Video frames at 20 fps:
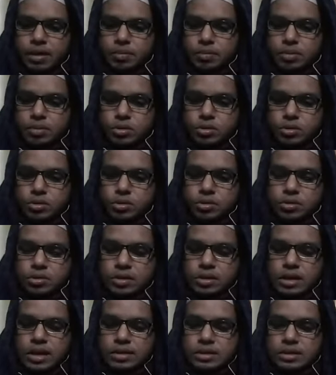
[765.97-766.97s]
মূলত
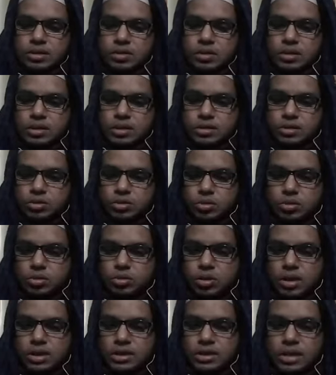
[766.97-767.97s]
নাস্তিকতার শুরু
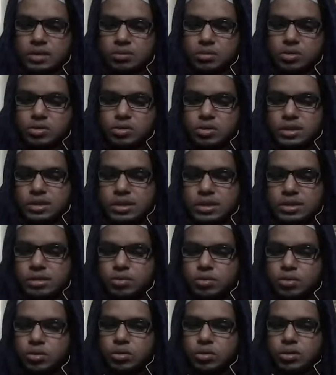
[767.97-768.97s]
ছয় সাত বছর এটা একটা
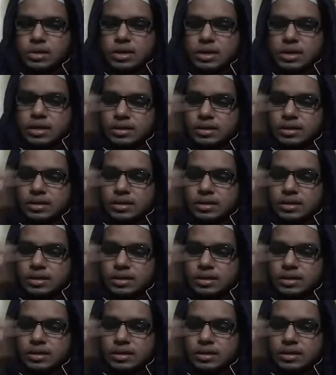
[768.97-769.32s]
ভুল কথা